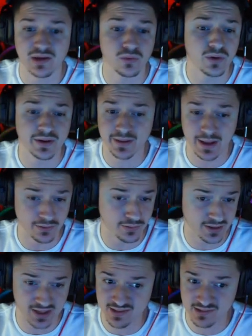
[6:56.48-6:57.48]
sta guardando
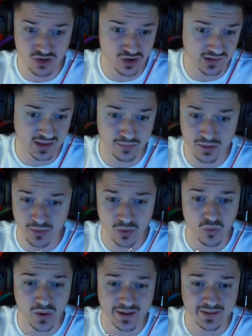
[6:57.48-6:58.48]
ragazzi, ci sta proprio
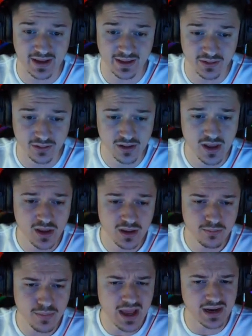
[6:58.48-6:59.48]
guardando.
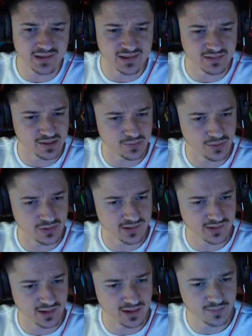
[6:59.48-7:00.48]
Bella sta
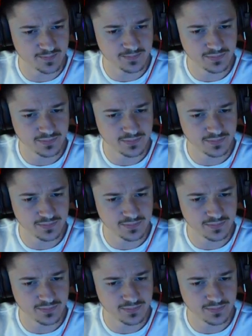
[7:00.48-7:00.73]
rapozza,